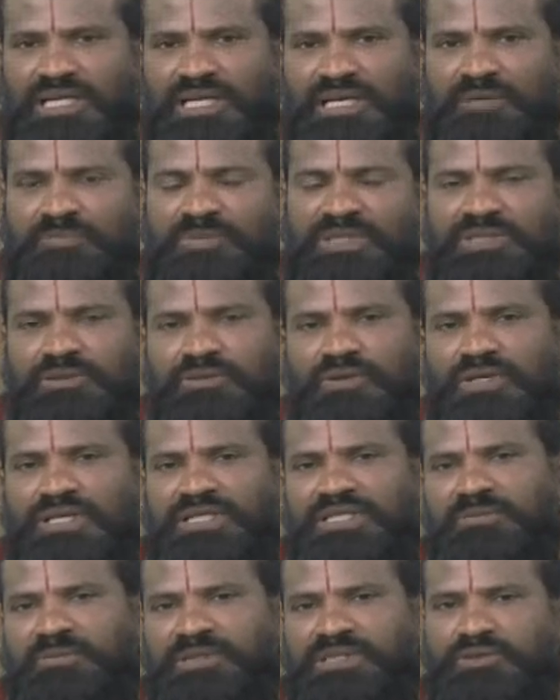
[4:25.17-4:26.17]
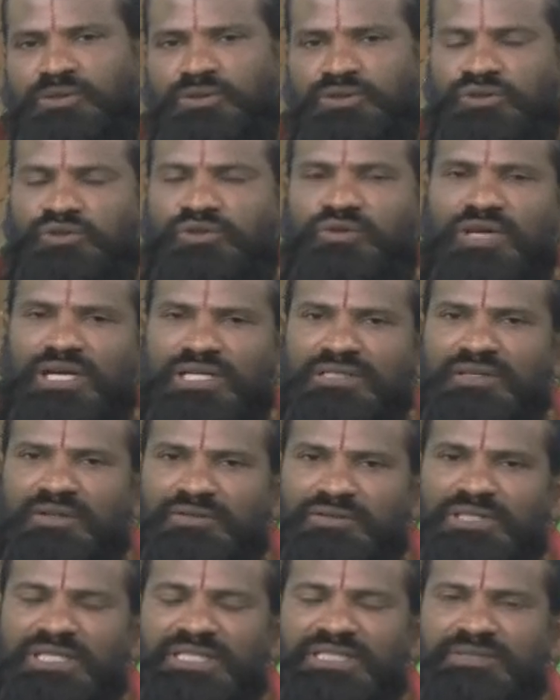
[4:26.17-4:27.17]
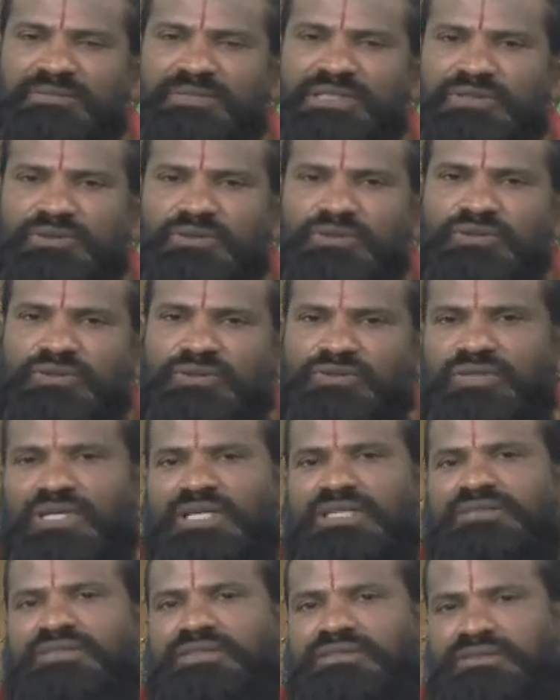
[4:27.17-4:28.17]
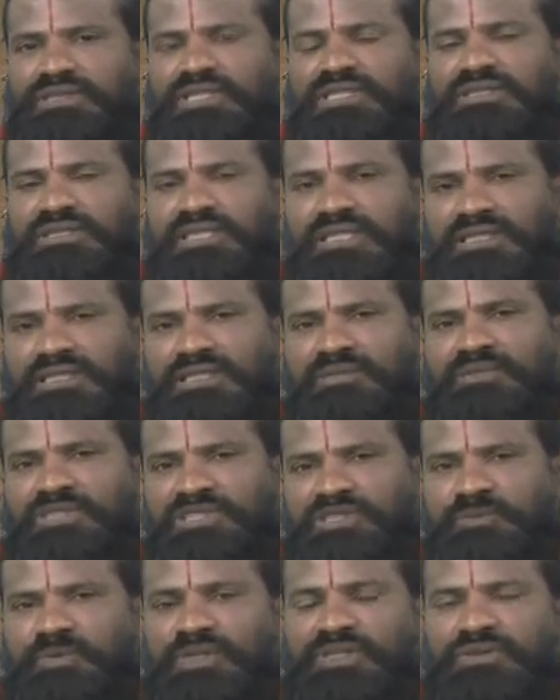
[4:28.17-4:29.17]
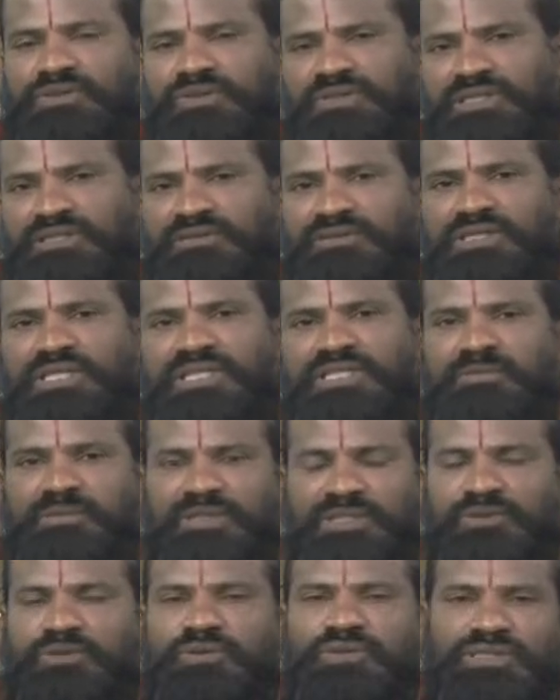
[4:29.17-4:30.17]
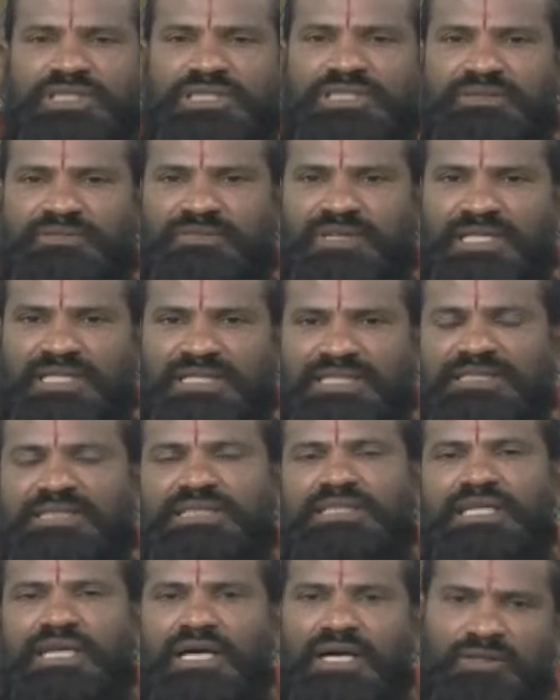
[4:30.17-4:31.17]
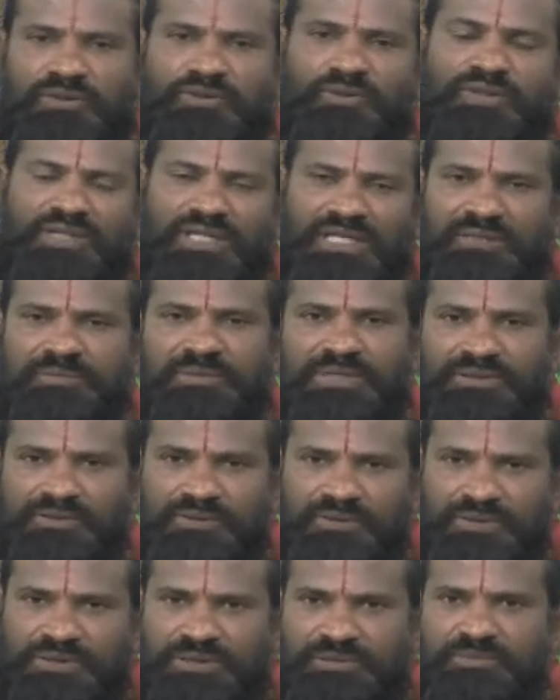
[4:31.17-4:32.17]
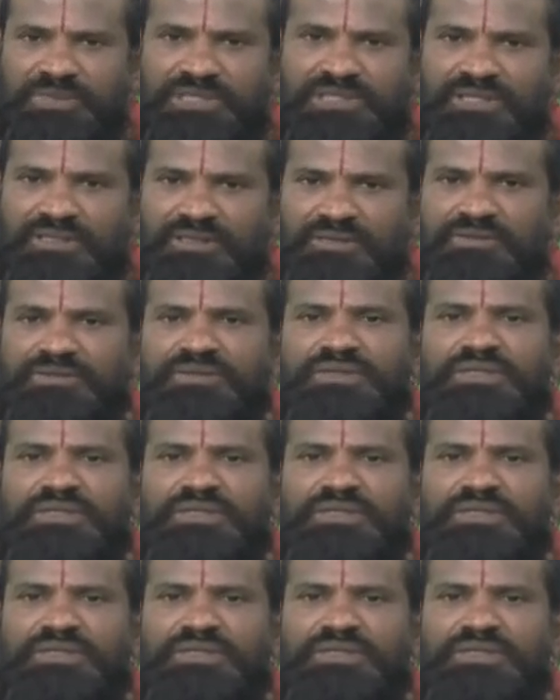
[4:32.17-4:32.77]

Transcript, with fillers: అలా పెట్టుకోవాలంటే పెట్టుకోవచ్చు ద్వారం అవతలైనా పెట్టుకోవచ్చు ద్వారం యువతల కనుక మీకు స్పేస్ ఉంటే యువతలైనా పెట్టుకోవచ్చు అంటే వంటగదికి ఆనుకోనన్నా పెట్టుకోవచ్చు ఇబ్బంది లేదు